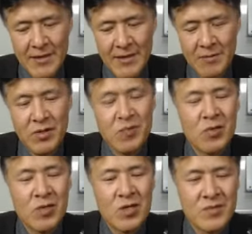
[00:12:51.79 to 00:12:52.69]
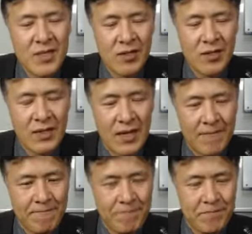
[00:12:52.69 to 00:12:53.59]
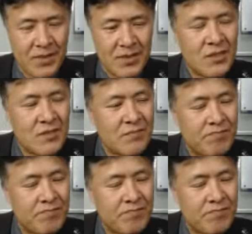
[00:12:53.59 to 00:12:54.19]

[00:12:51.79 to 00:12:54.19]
법으로 금지되어 있다. 지금